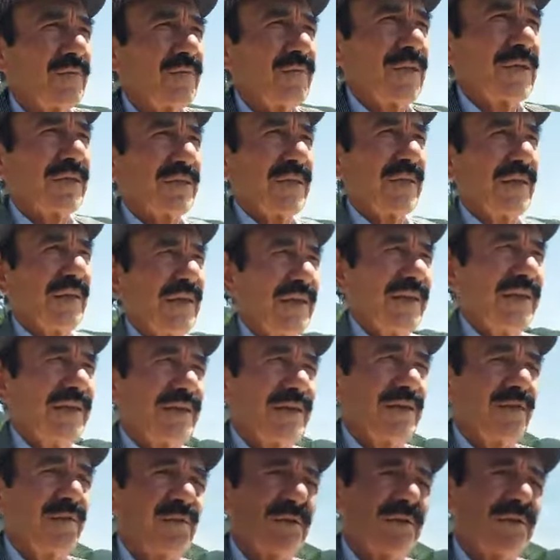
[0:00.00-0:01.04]
mesela
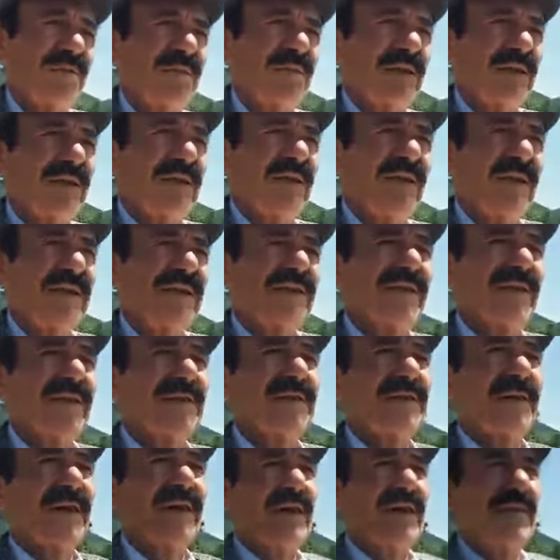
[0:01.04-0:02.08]
bizim dedelerden
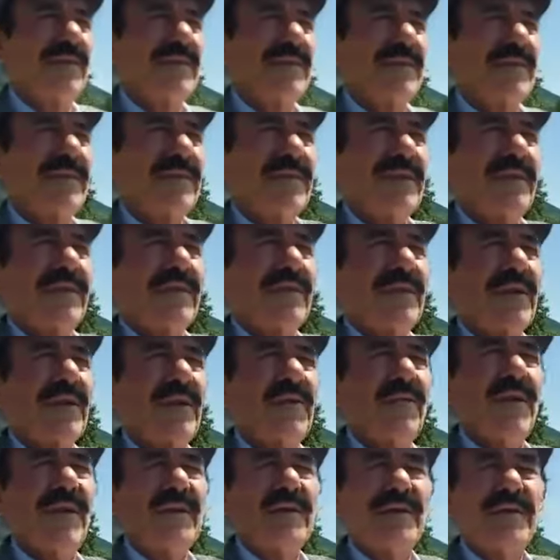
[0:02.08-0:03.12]
sayılır
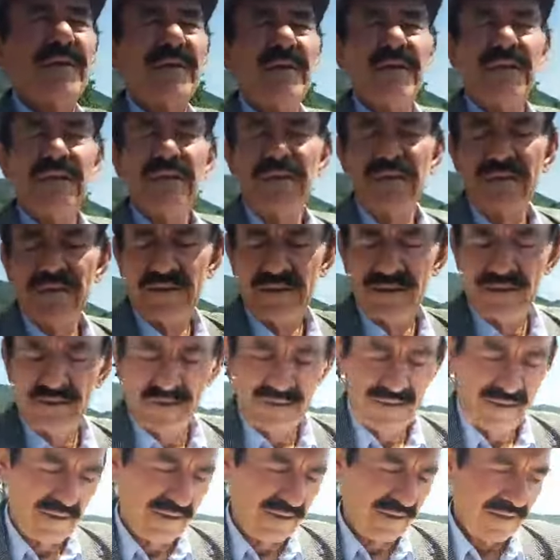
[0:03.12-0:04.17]
Hevatli
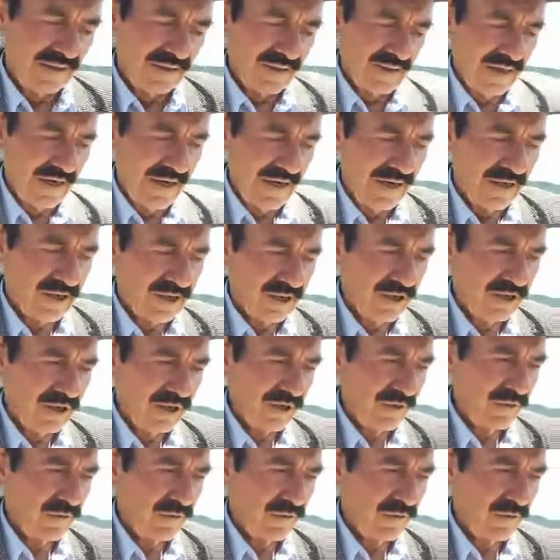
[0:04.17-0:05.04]
Aşık